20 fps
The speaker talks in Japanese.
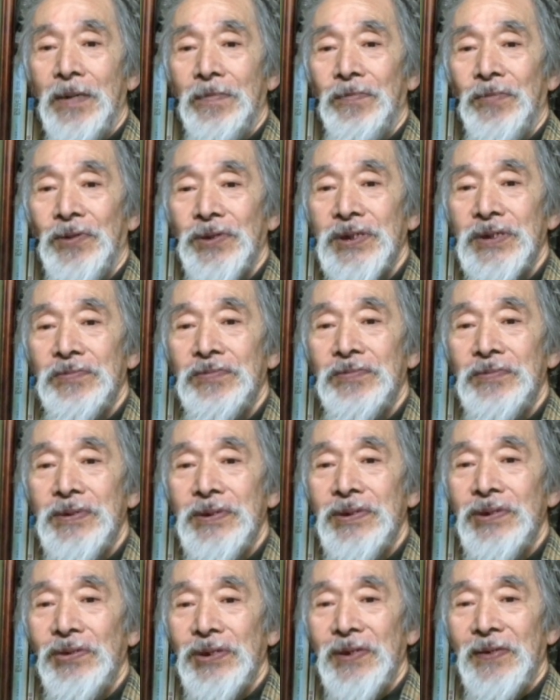もう自分
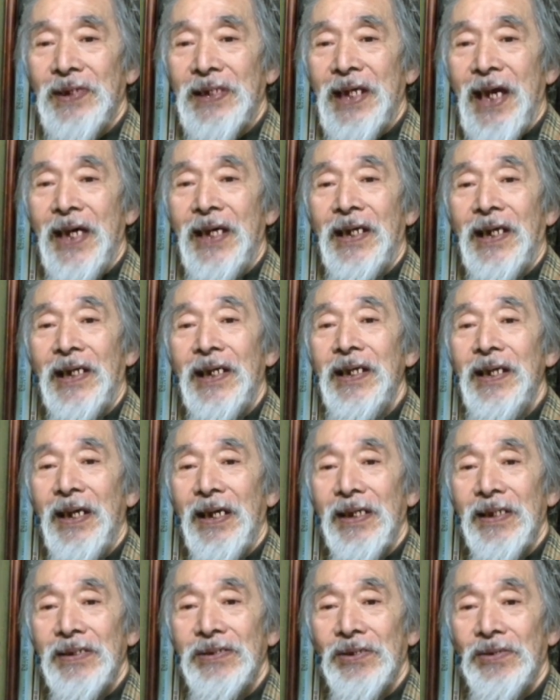にとっては耐えられな
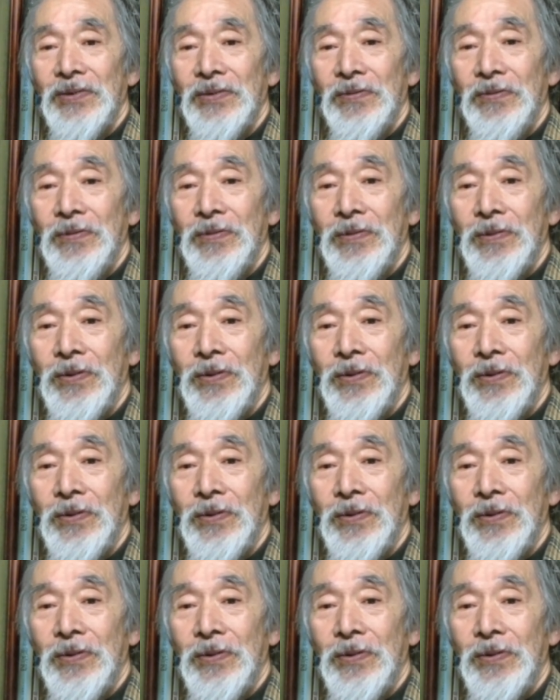い、その